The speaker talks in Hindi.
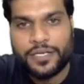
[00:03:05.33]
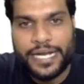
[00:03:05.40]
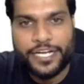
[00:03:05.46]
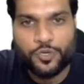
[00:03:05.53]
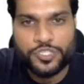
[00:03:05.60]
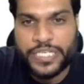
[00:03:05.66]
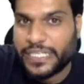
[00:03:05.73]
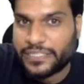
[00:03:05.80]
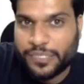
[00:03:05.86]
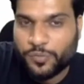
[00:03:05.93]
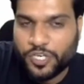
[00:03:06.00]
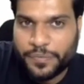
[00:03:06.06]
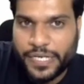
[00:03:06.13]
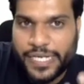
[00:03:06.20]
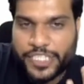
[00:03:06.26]
नाइट्रोजन ने कितने
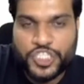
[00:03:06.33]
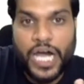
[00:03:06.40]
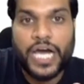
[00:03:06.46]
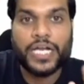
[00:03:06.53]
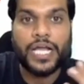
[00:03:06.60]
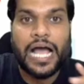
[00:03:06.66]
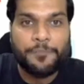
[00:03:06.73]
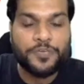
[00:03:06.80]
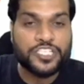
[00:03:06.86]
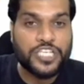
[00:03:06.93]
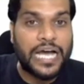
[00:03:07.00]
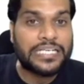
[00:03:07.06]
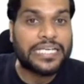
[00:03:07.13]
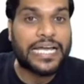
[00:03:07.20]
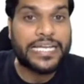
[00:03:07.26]
बॉन्ड बनाए चार आपकी
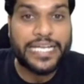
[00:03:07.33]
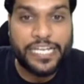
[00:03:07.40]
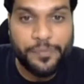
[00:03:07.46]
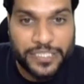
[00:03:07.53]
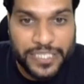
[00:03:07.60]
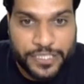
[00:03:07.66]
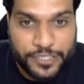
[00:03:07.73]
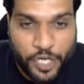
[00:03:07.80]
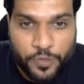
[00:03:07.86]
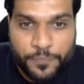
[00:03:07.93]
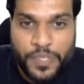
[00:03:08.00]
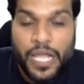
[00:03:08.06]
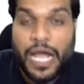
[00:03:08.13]
जानकारी के लिए बता देता हूं